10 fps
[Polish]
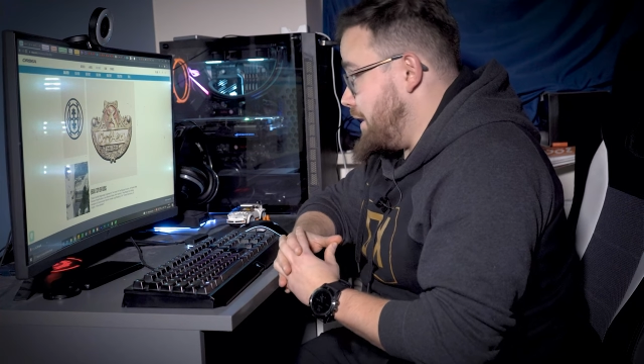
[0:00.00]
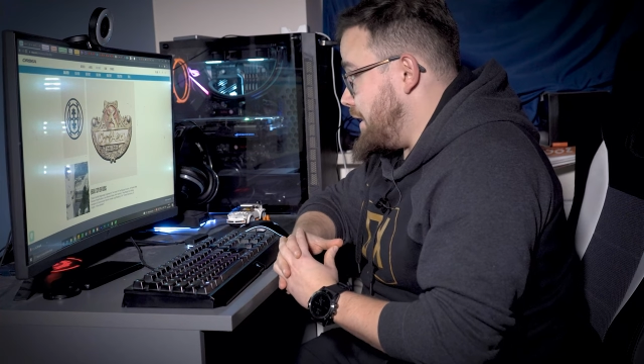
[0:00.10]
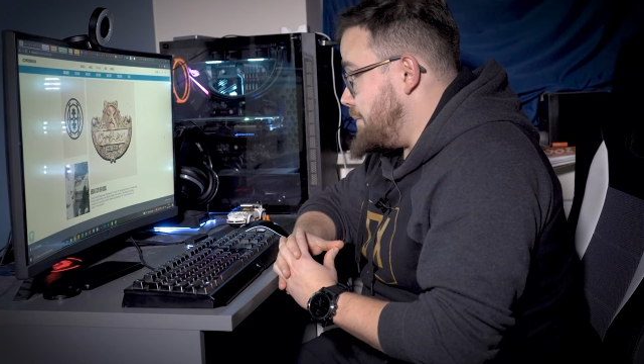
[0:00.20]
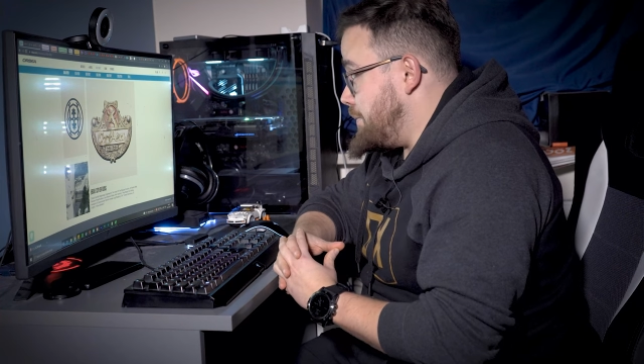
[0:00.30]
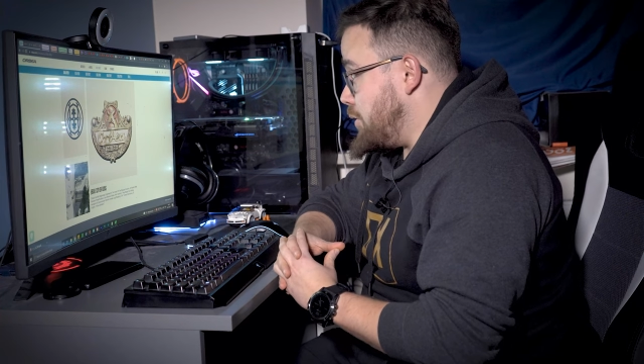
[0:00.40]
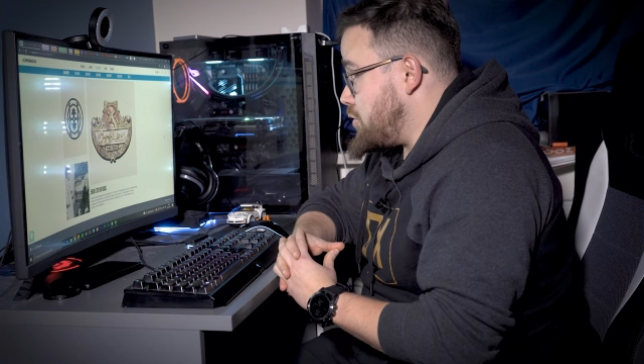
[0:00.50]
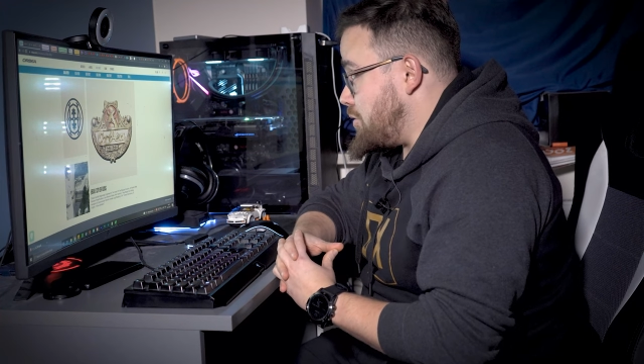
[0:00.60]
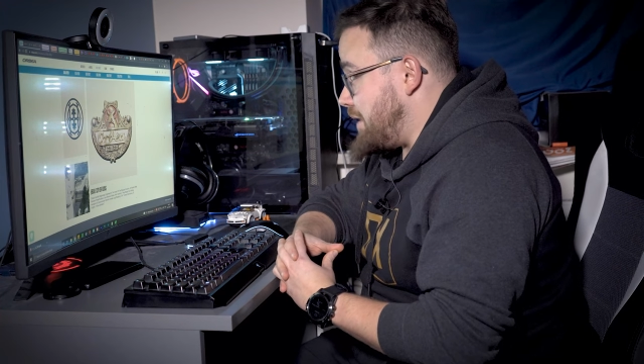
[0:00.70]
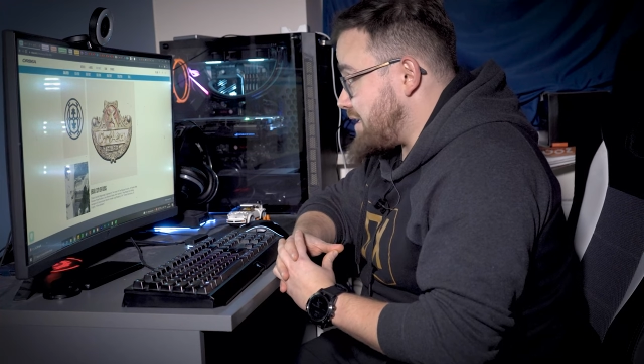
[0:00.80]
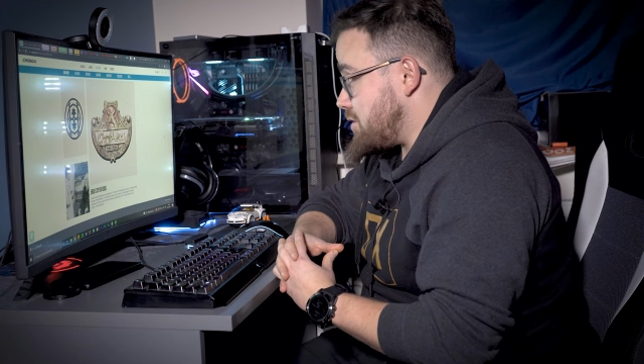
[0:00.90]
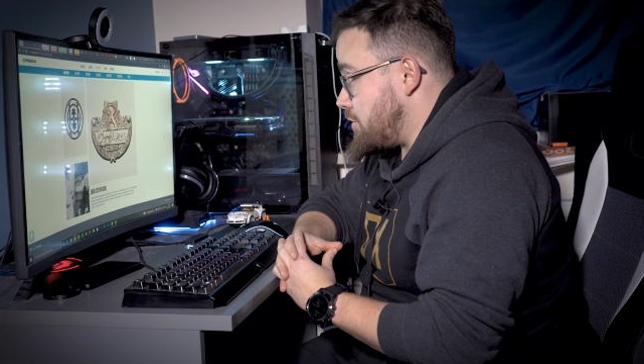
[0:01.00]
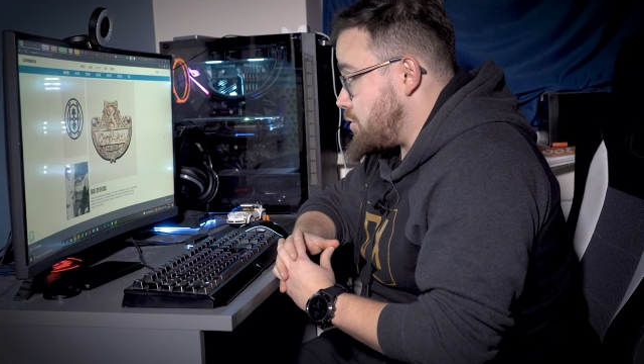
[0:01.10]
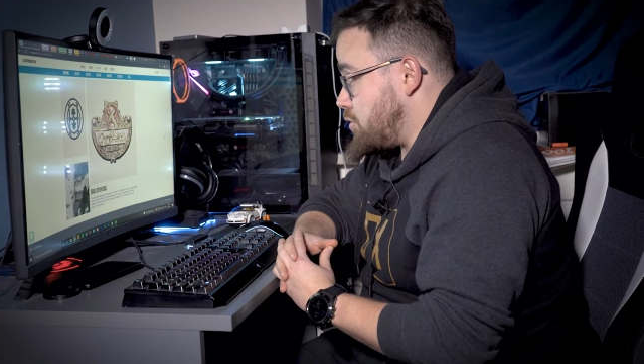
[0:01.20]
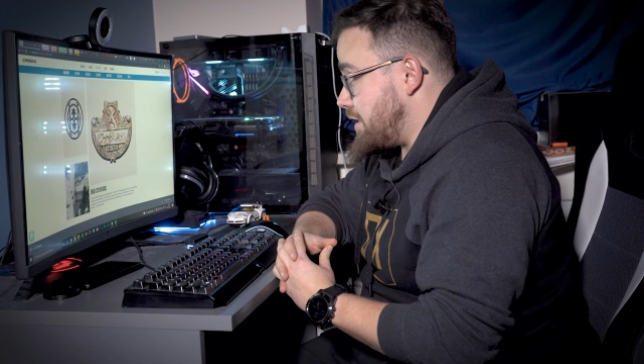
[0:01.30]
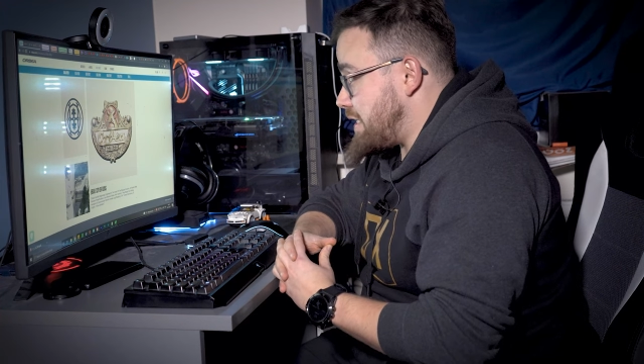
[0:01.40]
e, było to miasto,
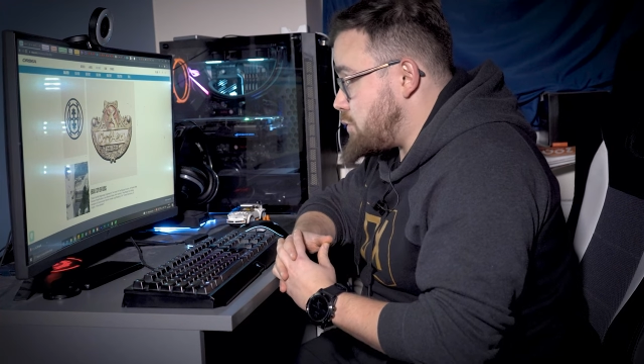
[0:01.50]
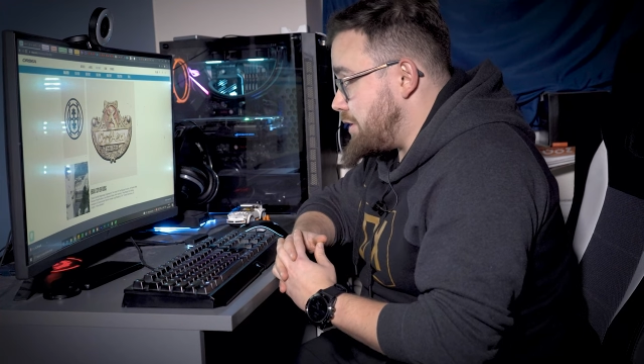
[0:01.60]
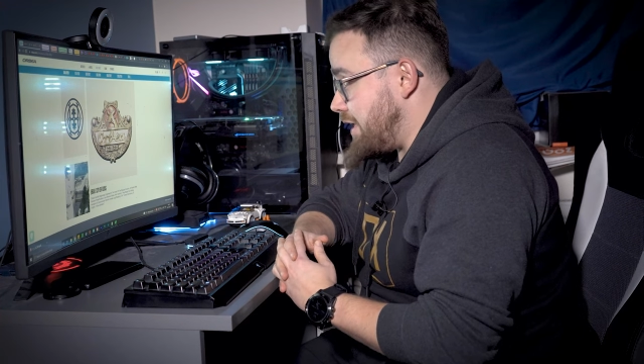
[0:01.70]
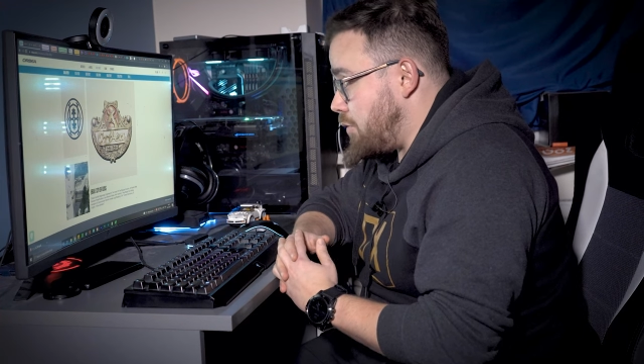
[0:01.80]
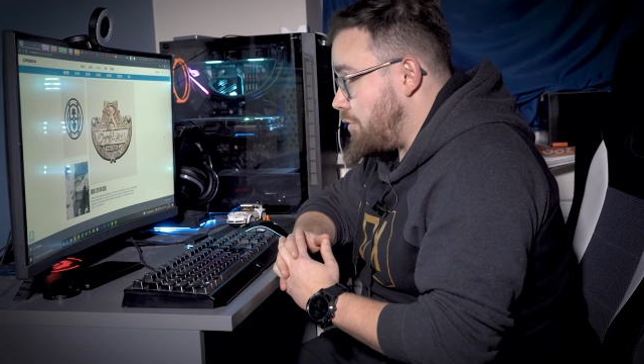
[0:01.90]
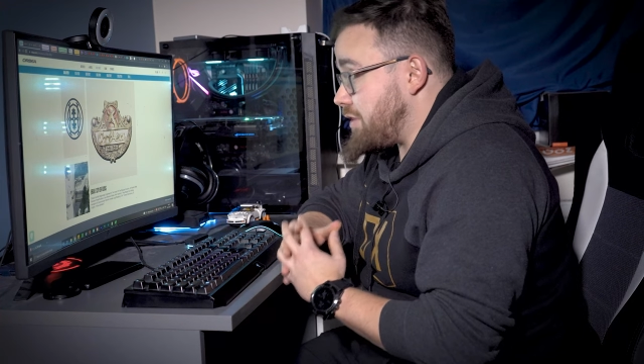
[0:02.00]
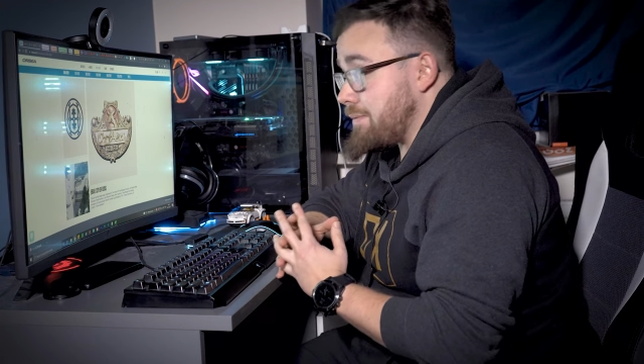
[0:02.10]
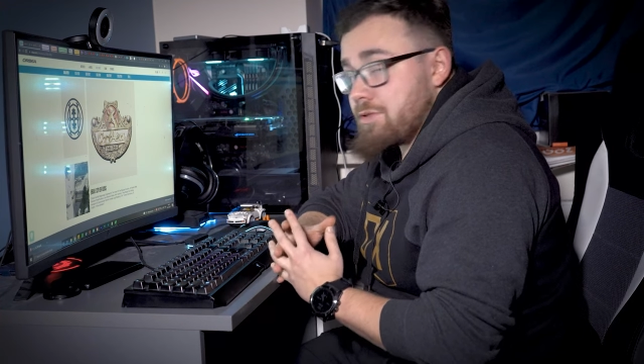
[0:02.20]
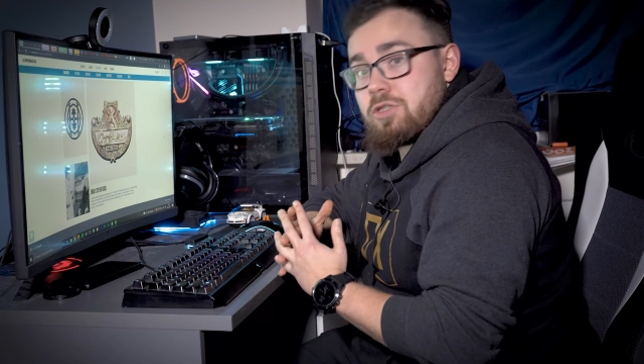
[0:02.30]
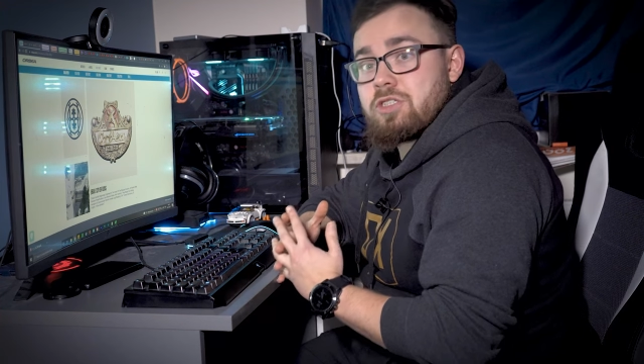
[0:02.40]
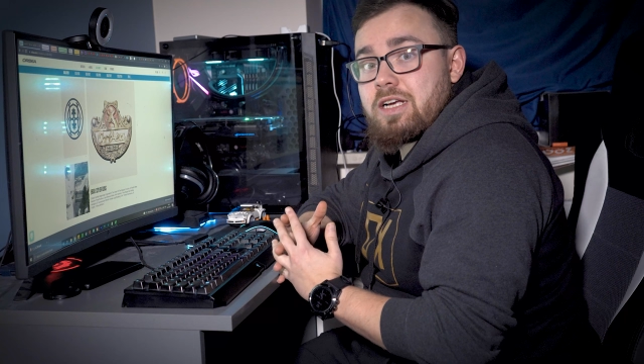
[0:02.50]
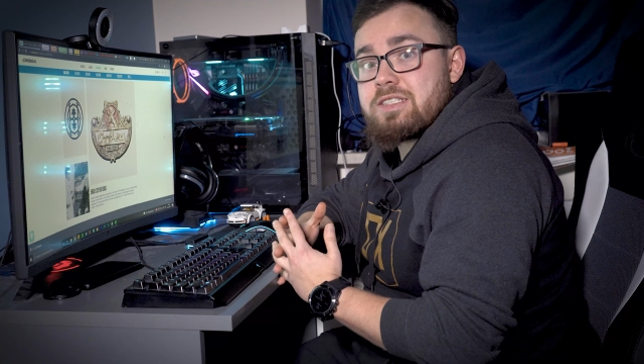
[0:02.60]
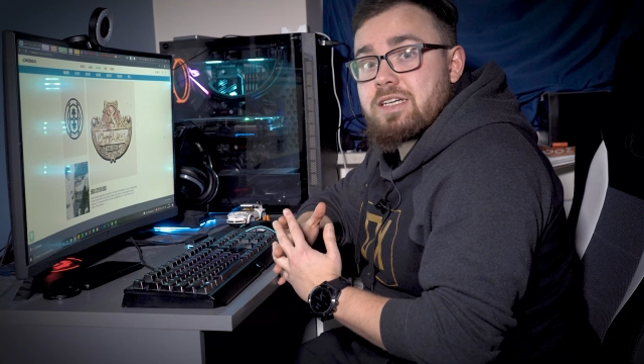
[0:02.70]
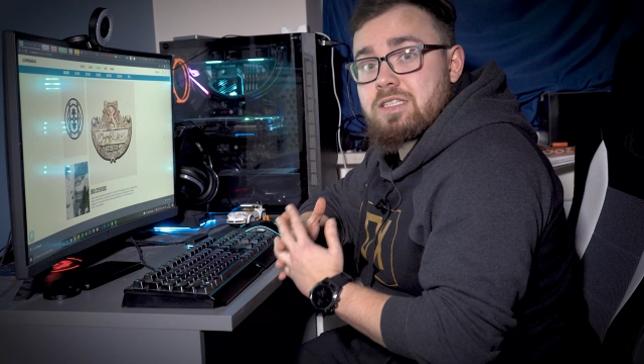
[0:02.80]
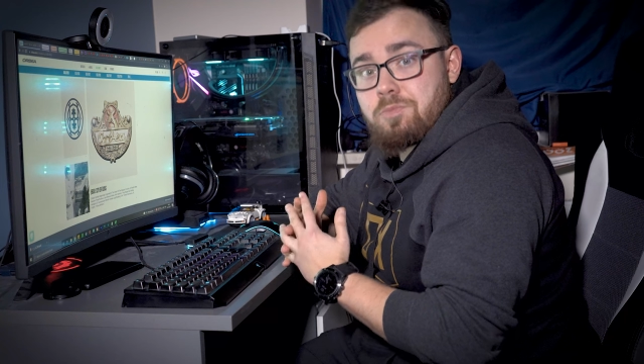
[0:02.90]
które słynęło w tamtych czasach